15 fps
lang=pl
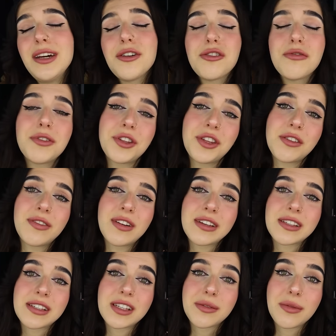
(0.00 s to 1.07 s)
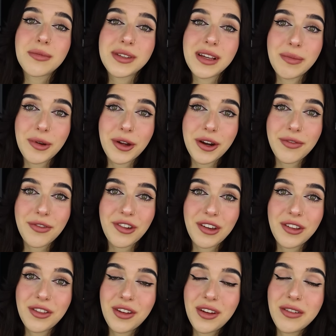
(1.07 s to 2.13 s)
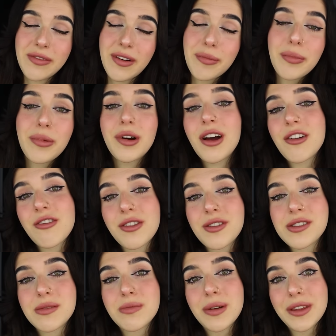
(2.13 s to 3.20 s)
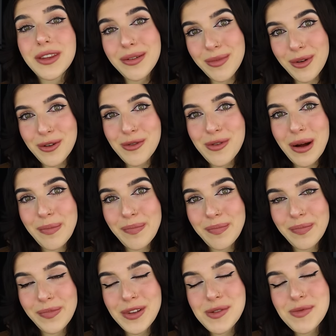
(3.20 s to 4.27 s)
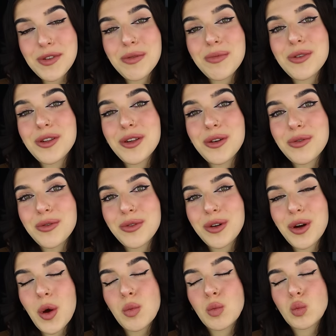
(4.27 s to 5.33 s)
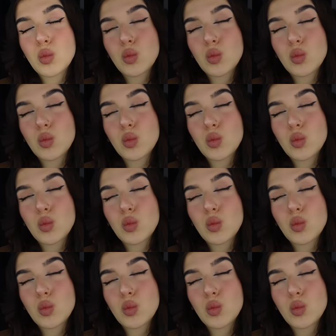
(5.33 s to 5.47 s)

I oczywiście Was ze sobą zabiorę wszędzie i Wam pokażę to, co będę mogła. Więc widzimy się jutro